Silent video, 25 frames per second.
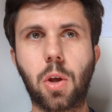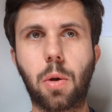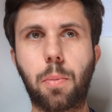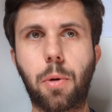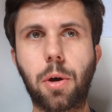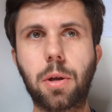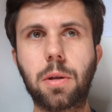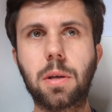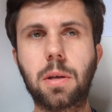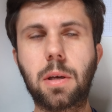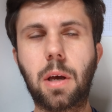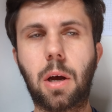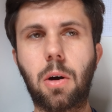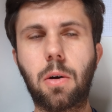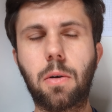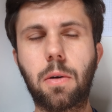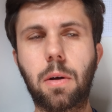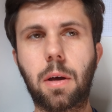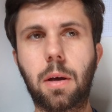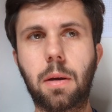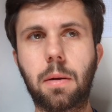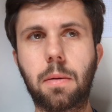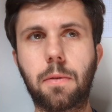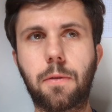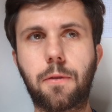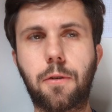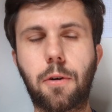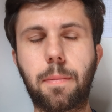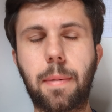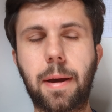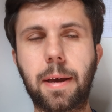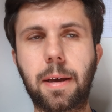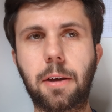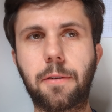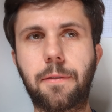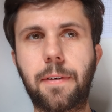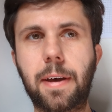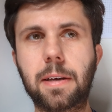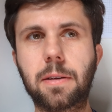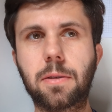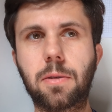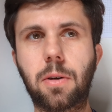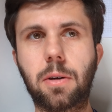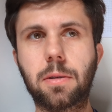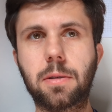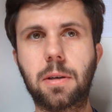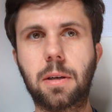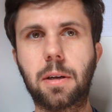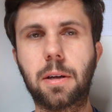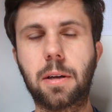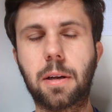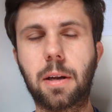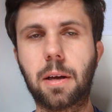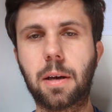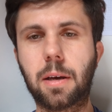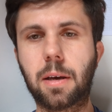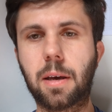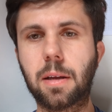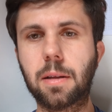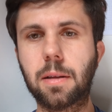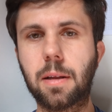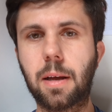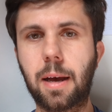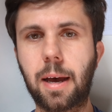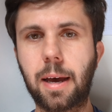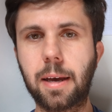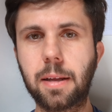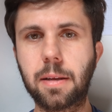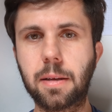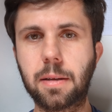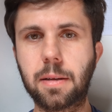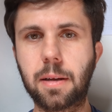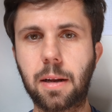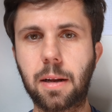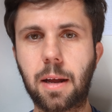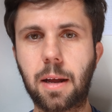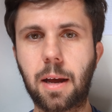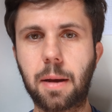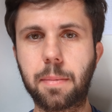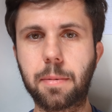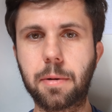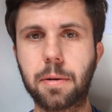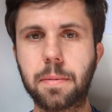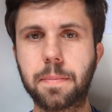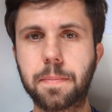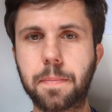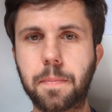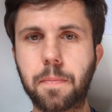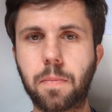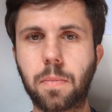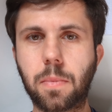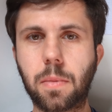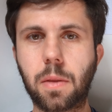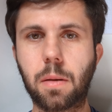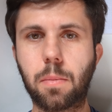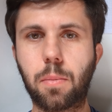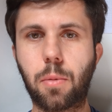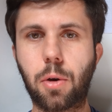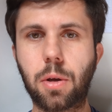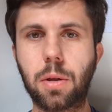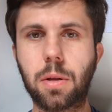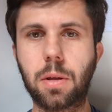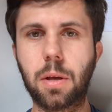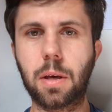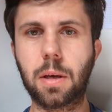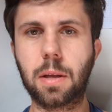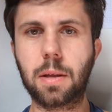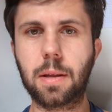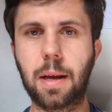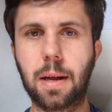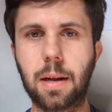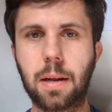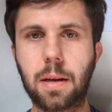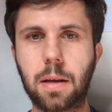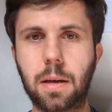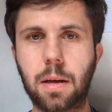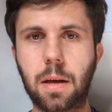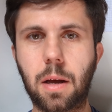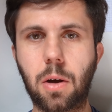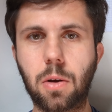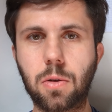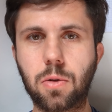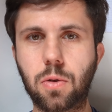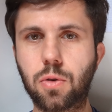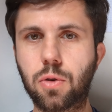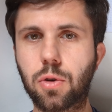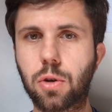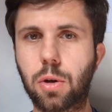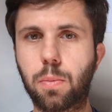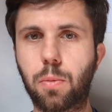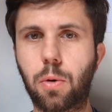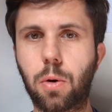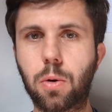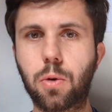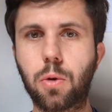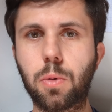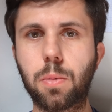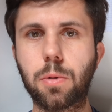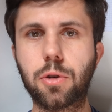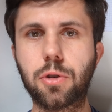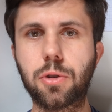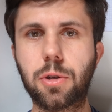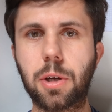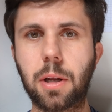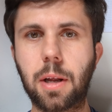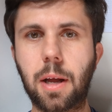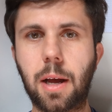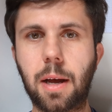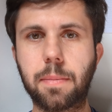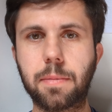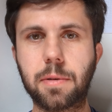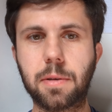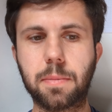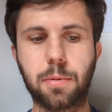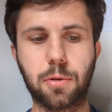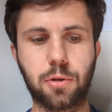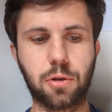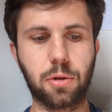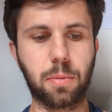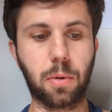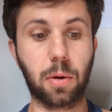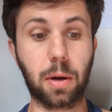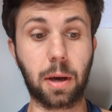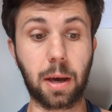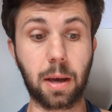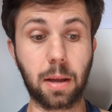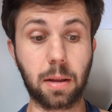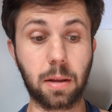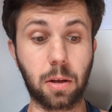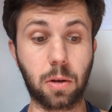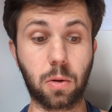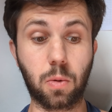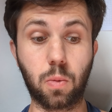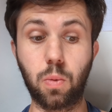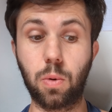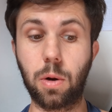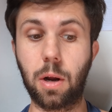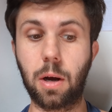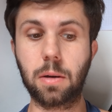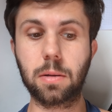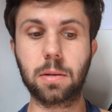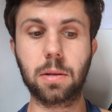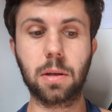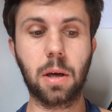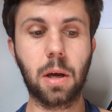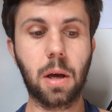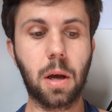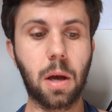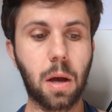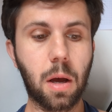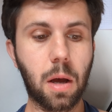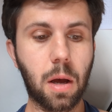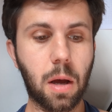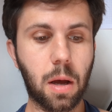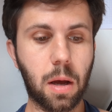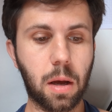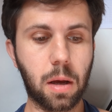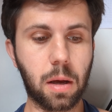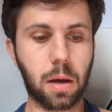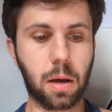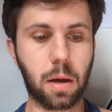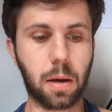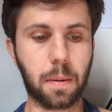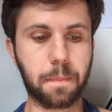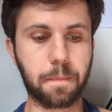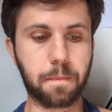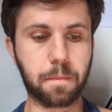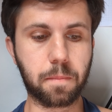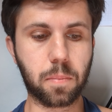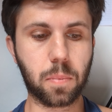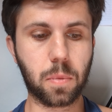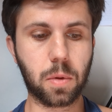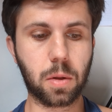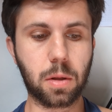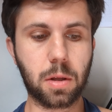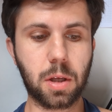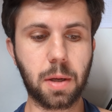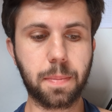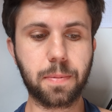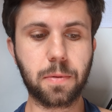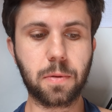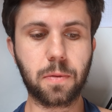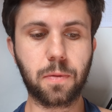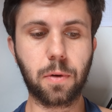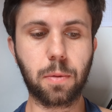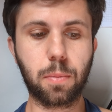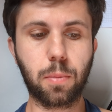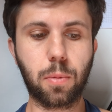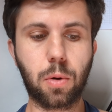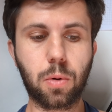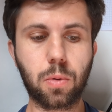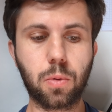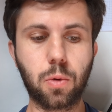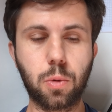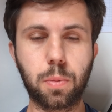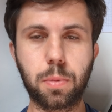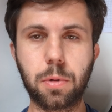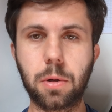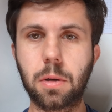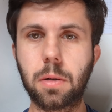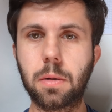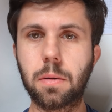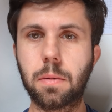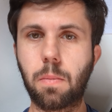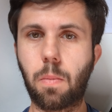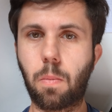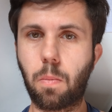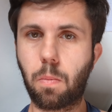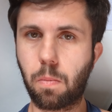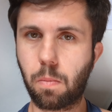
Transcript: möchte ich auch äh, von meinen Gewächshäusern in der Gärtnerei, die ich dann habe, möchte ich dann äh, auch so schöne Moorkübel stehen haben. Sieht bestimmt auch richtig cool aus. Ähm, Tipps für Moorkübel